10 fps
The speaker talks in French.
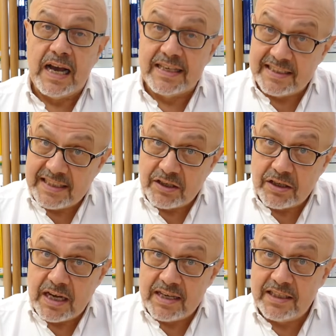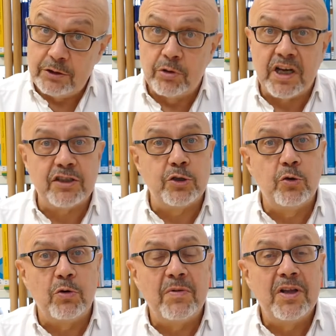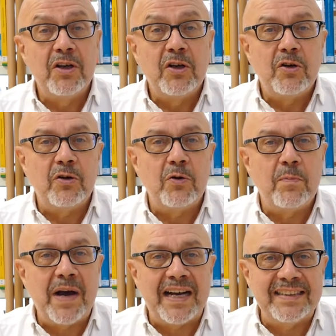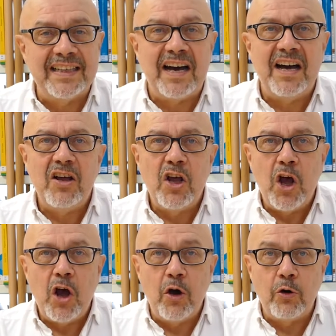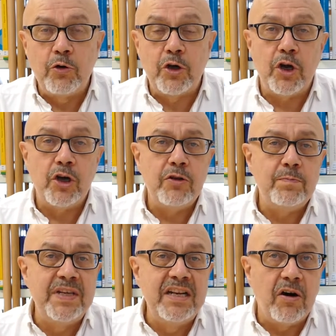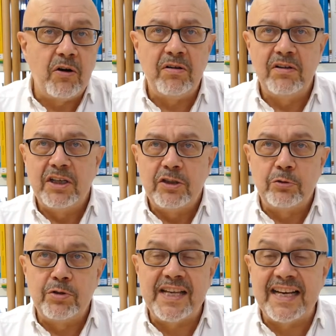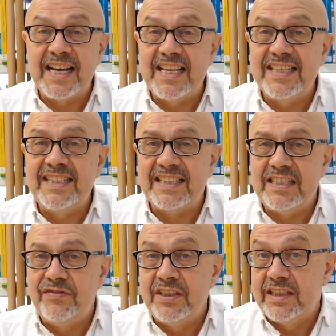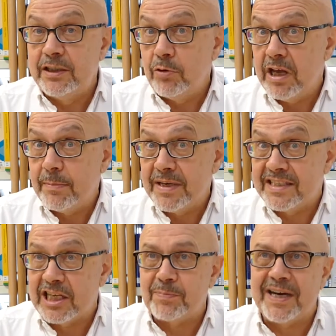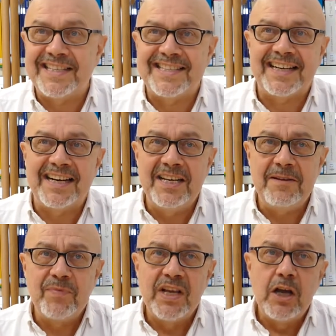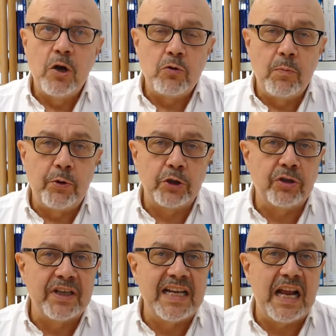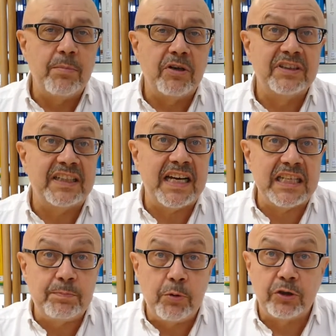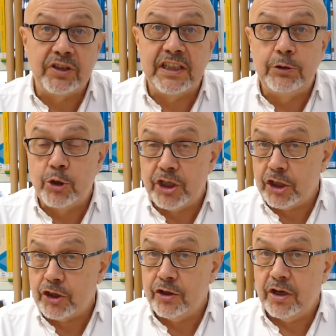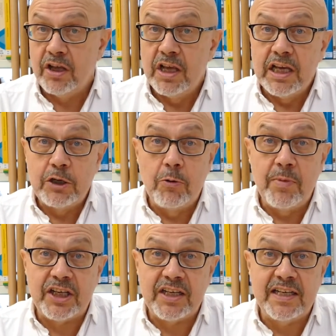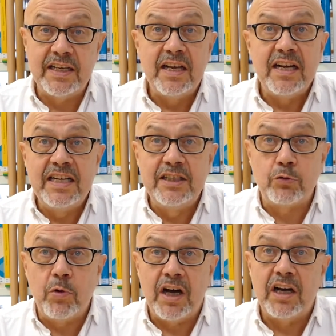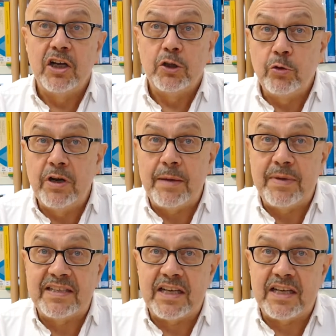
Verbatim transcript: À à cette occasion, euh, paraîtra un recueil, bilan, de cinq années d'activité de la Paris-Saclay, comportant également 13 portraits de chercheurs qui ont marqué l'histoire de la